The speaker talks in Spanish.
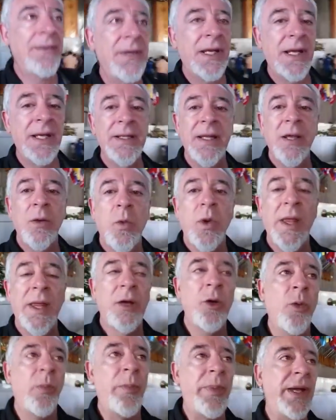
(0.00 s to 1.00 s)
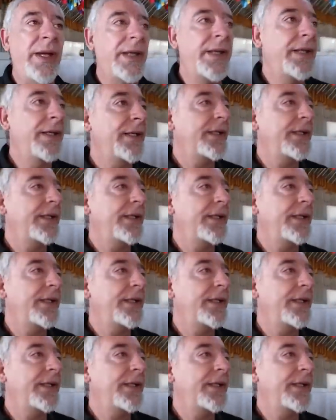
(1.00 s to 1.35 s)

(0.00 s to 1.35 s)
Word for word: la Virgen de Guadalupe.